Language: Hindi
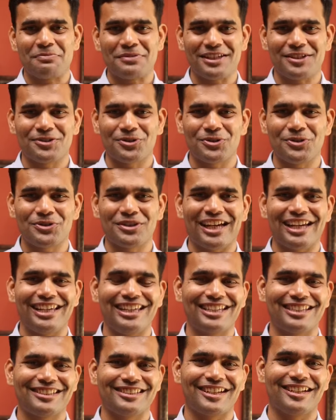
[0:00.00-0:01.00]
आप इसको
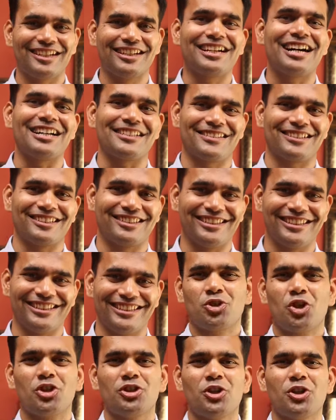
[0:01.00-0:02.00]
दही के जगह खा सकते
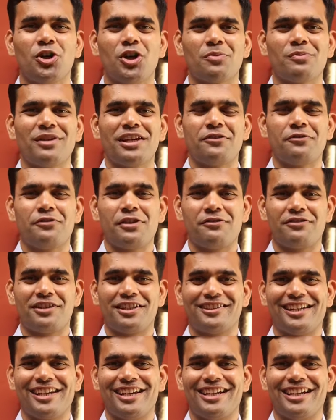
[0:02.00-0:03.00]
हैं चौथा और मेरा
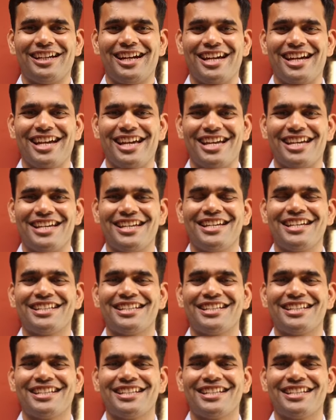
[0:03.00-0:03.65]
फेवरेट तरीका है